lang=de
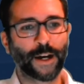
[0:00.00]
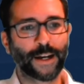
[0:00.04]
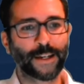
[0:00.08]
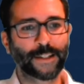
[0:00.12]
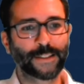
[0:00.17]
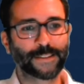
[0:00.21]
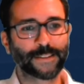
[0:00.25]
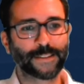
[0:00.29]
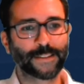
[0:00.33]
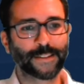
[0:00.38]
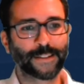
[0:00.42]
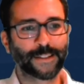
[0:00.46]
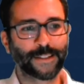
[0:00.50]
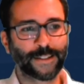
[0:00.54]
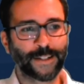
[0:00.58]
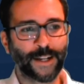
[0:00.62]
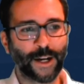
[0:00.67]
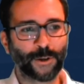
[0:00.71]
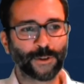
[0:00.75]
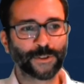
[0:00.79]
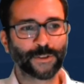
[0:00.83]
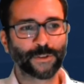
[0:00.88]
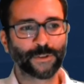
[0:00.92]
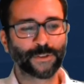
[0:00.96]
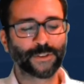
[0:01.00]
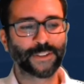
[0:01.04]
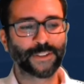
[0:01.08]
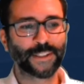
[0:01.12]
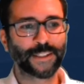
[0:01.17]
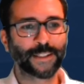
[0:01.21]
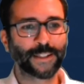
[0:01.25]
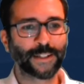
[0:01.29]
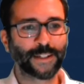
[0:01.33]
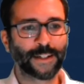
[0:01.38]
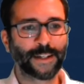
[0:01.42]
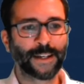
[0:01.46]
ist genauso
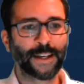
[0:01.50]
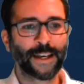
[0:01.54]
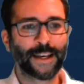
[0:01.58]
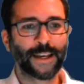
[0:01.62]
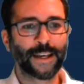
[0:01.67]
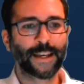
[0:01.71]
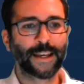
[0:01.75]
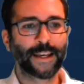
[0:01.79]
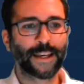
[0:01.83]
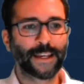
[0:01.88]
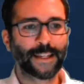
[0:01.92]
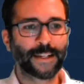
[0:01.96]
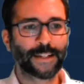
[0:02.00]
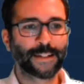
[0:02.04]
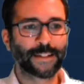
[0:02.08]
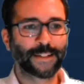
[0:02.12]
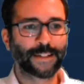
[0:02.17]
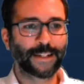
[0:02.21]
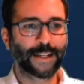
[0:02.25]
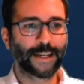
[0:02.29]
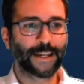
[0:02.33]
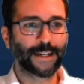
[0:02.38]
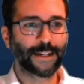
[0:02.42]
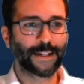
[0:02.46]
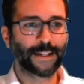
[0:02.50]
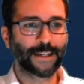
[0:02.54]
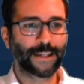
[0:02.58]
sicher in der